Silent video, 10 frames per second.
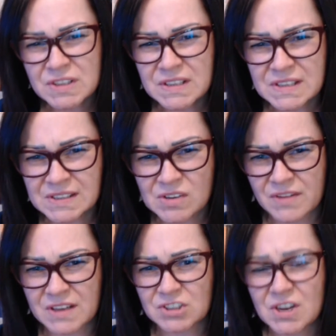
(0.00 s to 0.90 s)

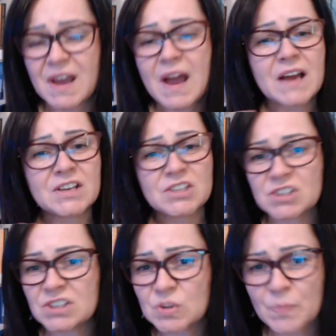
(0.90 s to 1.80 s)
interesować. A
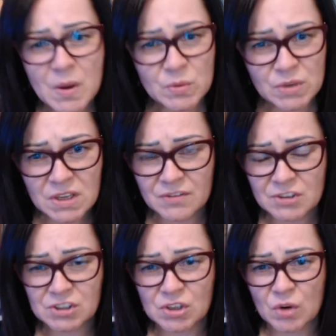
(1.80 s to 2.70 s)
jeżeli zupełnie nie wiesz,
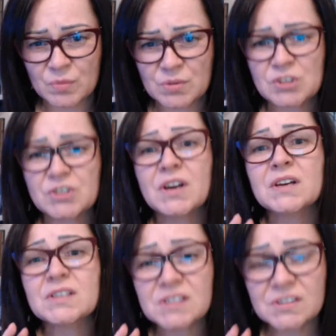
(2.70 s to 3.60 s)
co robić,
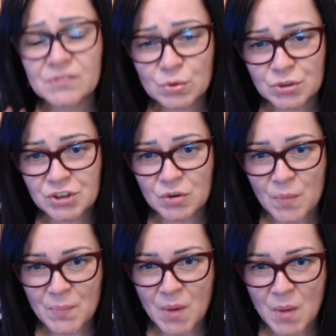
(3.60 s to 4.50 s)
zwróć się
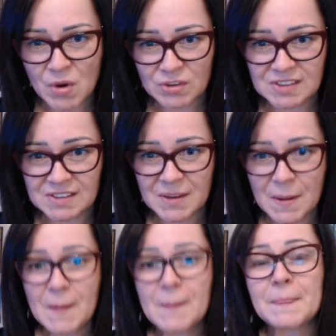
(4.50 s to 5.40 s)
po pomoc.
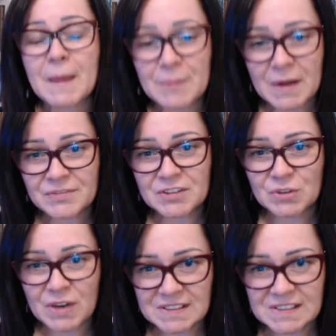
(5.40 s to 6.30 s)
Naprawdę
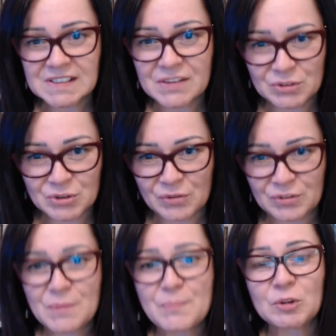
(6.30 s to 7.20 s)
doradca
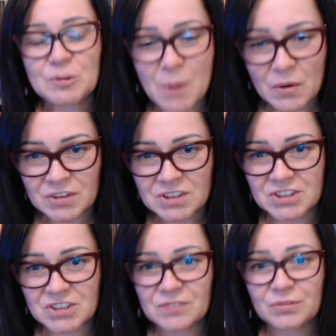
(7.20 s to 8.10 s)
zawodowy podpowie
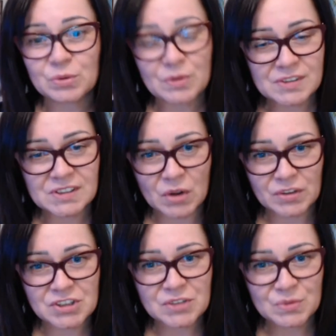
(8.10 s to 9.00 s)
Ci, w którą stronę
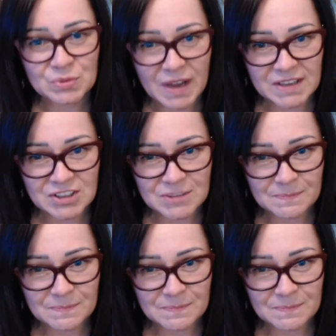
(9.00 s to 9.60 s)
się udać.